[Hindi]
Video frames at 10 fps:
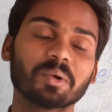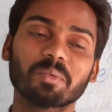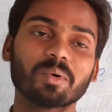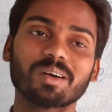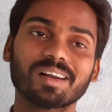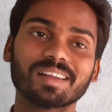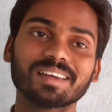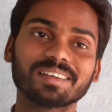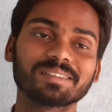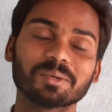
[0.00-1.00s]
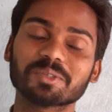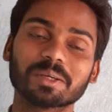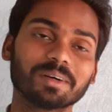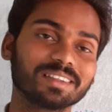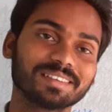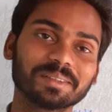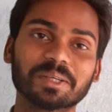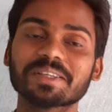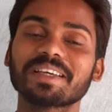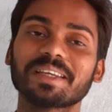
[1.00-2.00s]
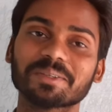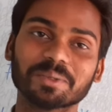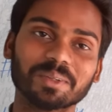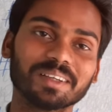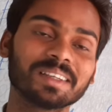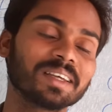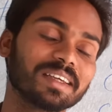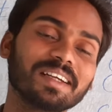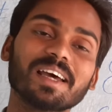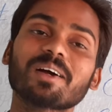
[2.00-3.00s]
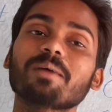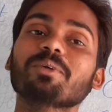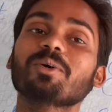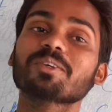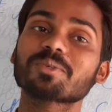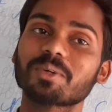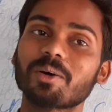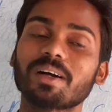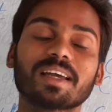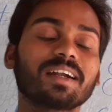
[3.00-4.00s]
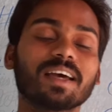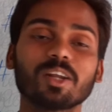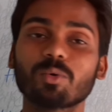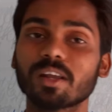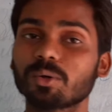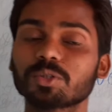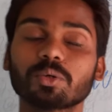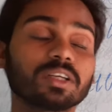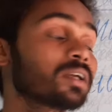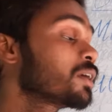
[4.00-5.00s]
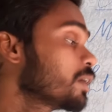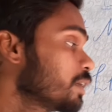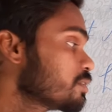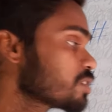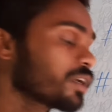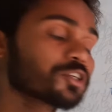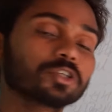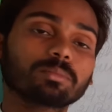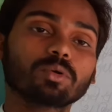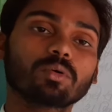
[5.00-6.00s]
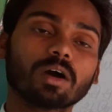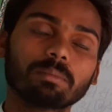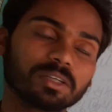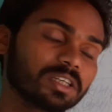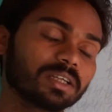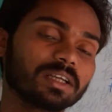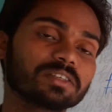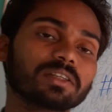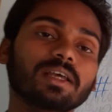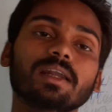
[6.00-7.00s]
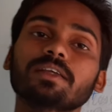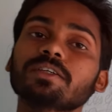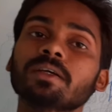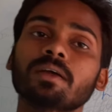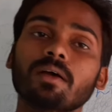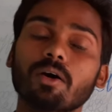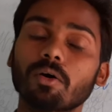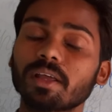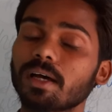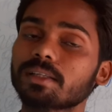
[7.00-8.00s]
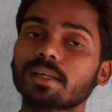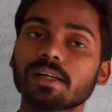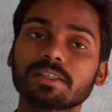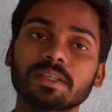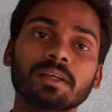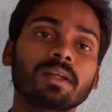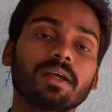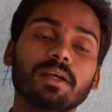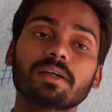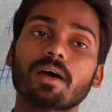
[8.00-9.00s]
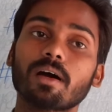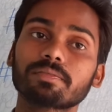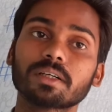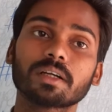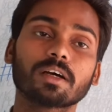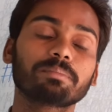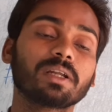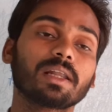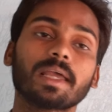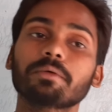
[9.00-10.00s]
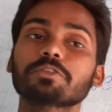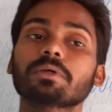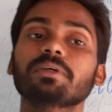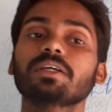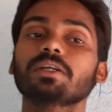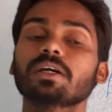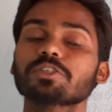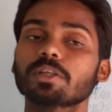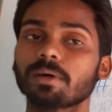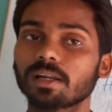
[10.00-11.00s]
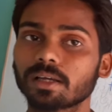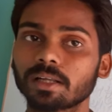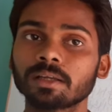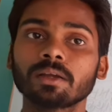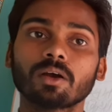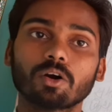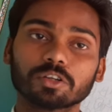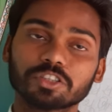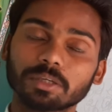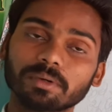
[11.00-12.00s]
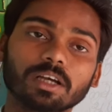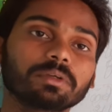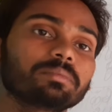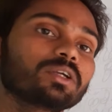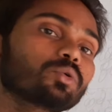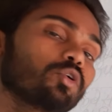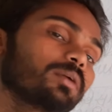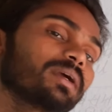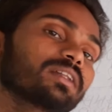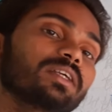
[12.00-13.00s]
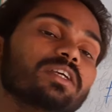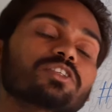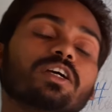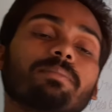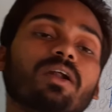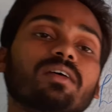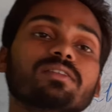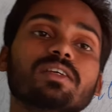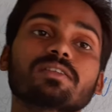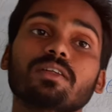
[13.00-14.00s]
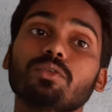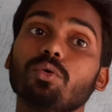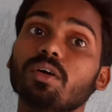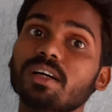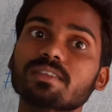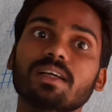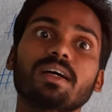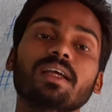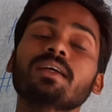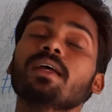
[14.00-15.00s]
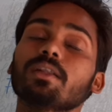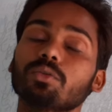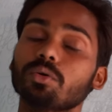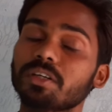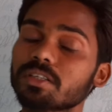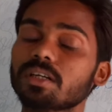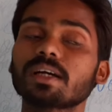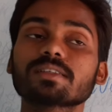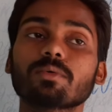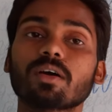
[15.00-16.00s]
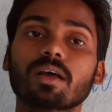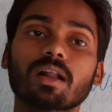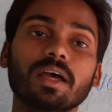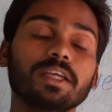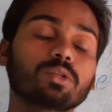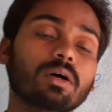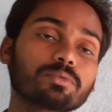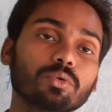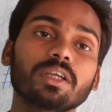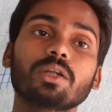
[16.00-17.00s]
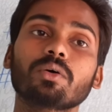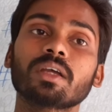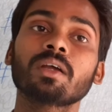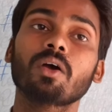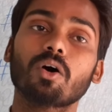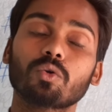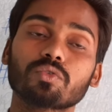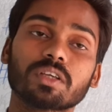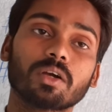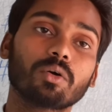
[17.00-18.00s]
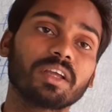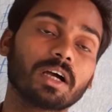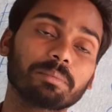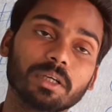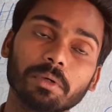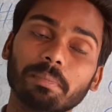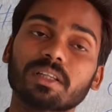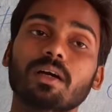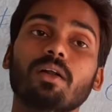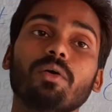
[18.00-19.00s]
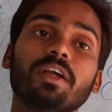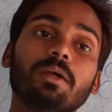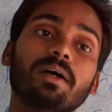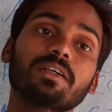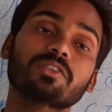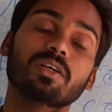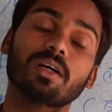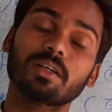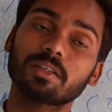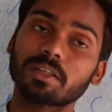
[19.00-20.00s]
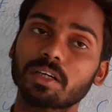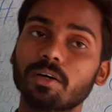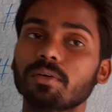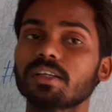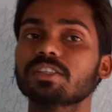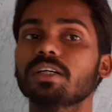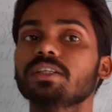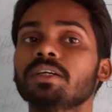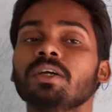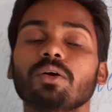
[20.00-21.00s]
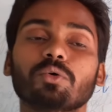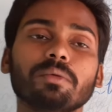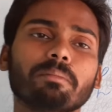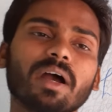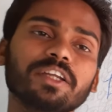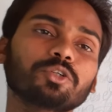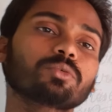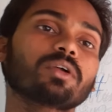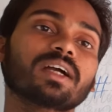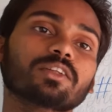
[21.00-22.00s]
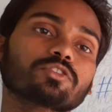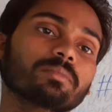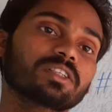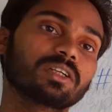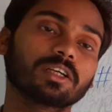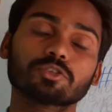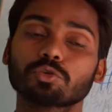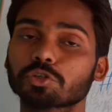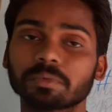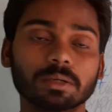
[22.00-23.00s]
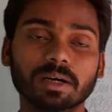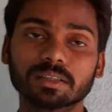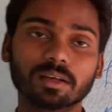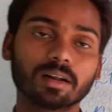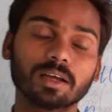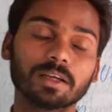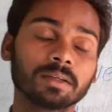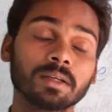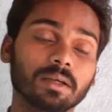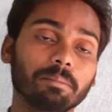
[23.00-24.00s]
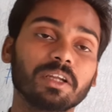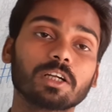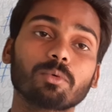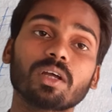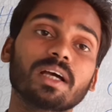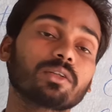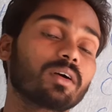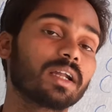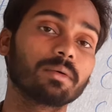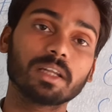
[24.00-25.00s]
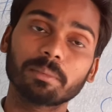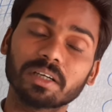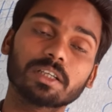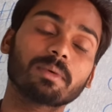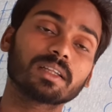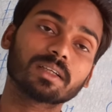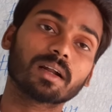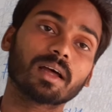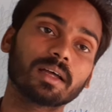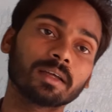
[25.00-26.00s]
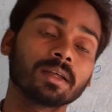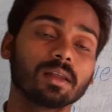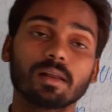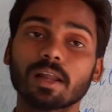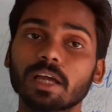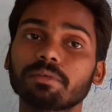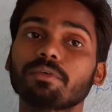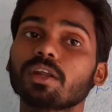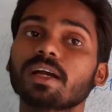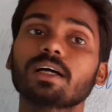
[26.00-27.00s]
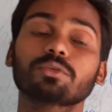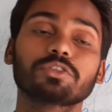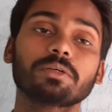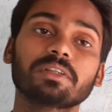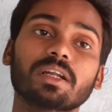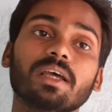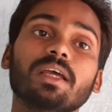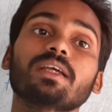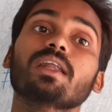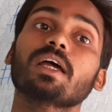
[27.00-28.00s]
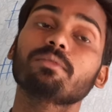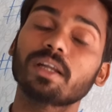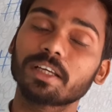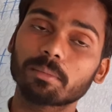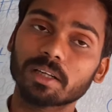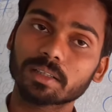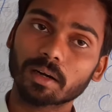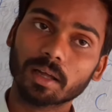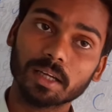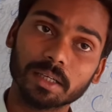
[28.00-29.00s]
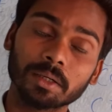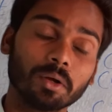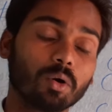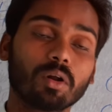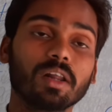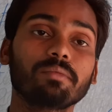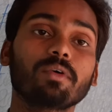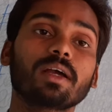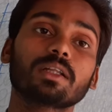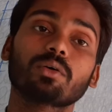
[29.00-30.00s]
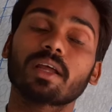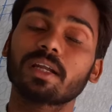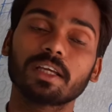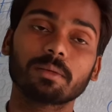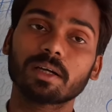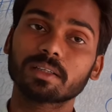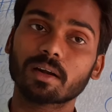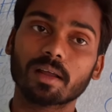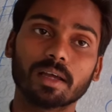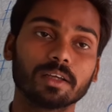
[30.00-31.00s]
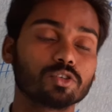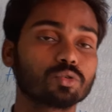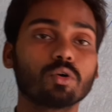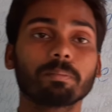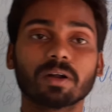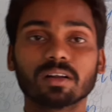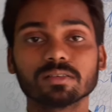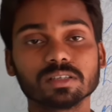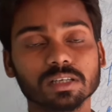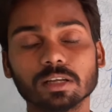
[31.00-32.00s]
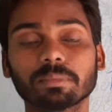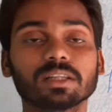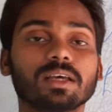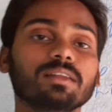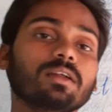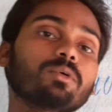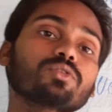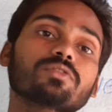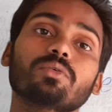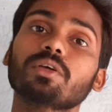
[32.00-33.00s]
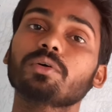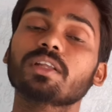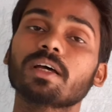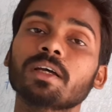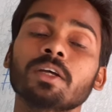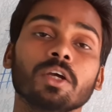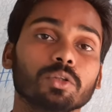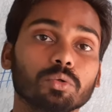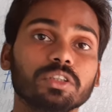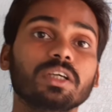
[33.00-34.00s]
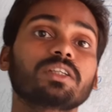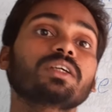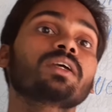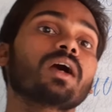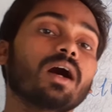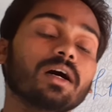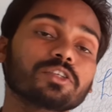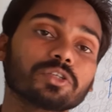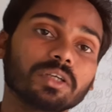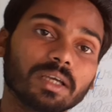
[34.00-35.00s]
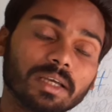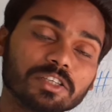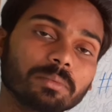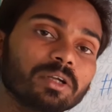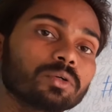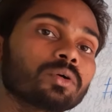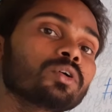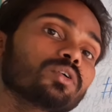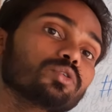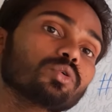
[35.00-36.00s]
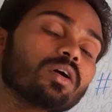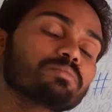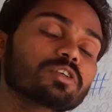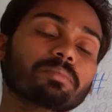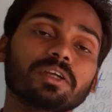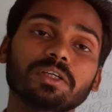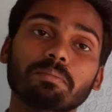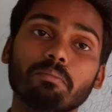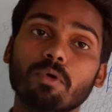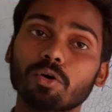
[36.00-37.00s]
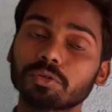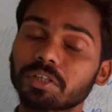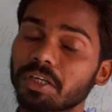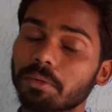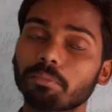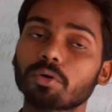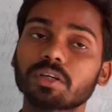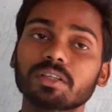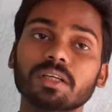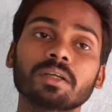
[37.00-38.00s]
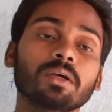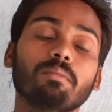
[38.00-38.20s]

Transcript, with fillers: वो कर लिया उसके बाद किसी की नहीं सुनता ये डायलॉग आप लोगों ने सुना होगा खैर डायलॉग वाले को छोड़िए इन सारे शब्दों को आप अच्छे तरीके से देख लीजिए और याद कर लीजिए एंड आफ्टर डेट अपनी लैंग्वेज में भी इनका इस्तेमाल करें और जब कभी भी कोई व्यक्ति इसका प्रोनाउंसिएशन दो ढंग से करे तो किस ढंग से वो कर रहा है ये तो आप सुन ही लोगे और उसके अकॉर्डिंग आप ये भी पता कर लोगे कि भाई इसका अर्थ क्या होना चाहिए कोई माइन्यूट बोलेगा तो समझ जाना कि सूक्ष्म की बात कर रहा है मिनट बोलेगा तो घड़ी वाली मिनट की बात कर रहा है लाइव बोलेगा तो जीवित रहने या लाइव वाले की बात कर रहा है और लिव बोलेगा तो रहने की बात कर रहा है सो प्रोनाउंसिएशन पर ध्यान देना बहुत ज़रूरी होता है तो ये थी आज की एक ऐसी वीडियो जो हम सब के लिए बहुत ही इंपॉर्टेंट थी